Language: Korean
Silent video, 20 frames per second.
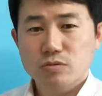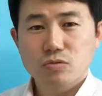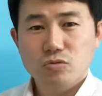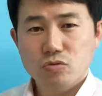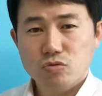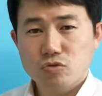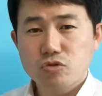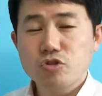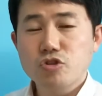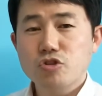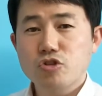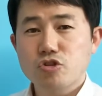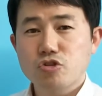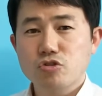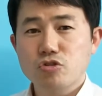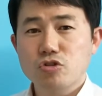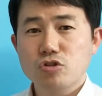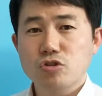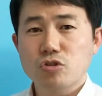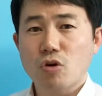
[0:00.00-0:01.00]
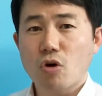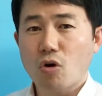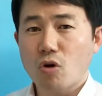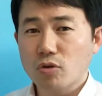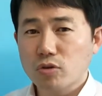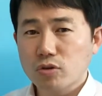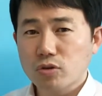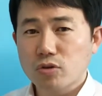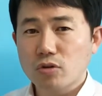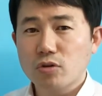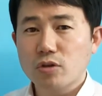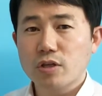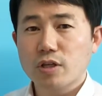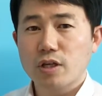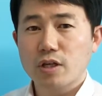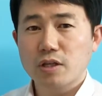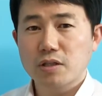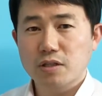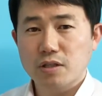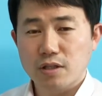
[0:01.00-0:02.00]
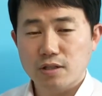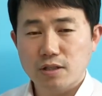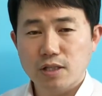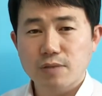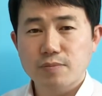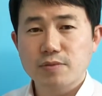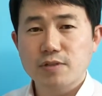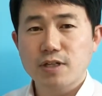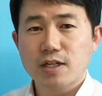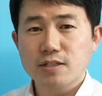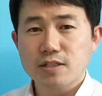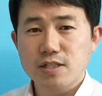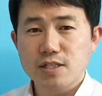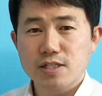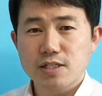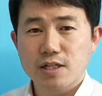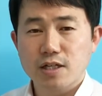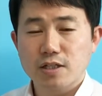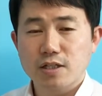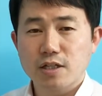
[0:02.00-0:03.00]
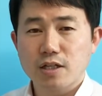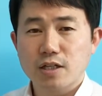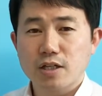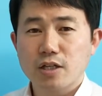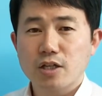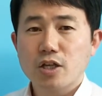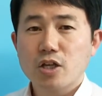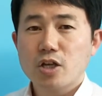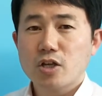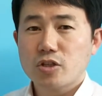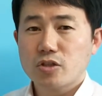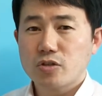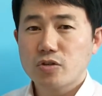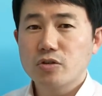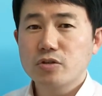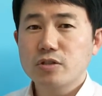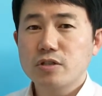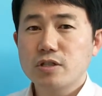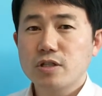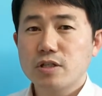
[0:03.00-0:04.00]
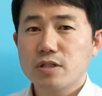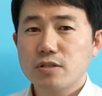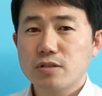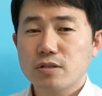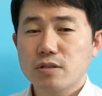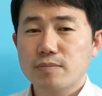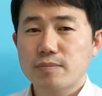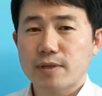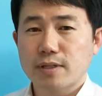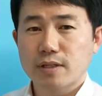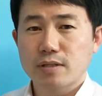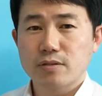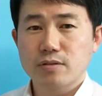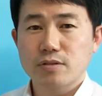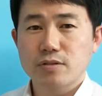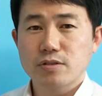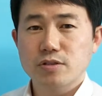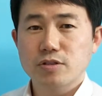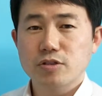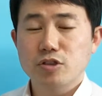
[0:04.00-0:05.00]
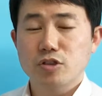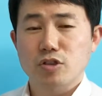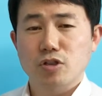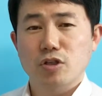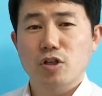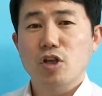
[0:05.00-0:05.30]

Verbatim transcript: 둘 중 어떻게 대답을 하든지 간에 여기에서 말하는 것은